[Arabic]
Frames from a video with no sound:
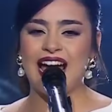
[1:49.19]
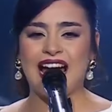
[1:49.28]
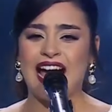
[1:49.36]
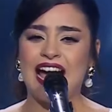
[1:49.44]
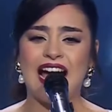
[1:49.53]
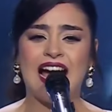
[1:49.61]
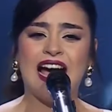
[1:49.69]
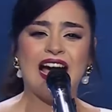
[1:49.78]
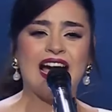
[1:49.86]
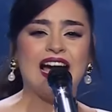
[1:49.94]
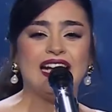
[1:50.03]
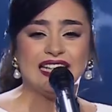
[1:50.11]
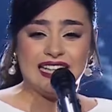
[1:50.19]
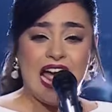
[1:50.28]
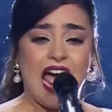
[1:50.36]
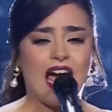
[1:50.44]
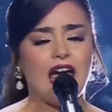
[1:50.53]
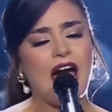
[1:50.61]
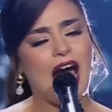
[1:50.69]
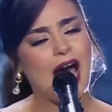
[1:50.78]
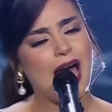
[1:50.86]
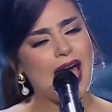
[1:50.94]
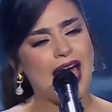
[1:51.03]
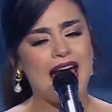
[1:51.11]
وصولي للفاينل ديال اكس
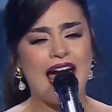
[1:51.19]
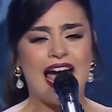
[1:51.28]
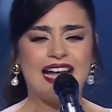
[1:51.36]
فاكتور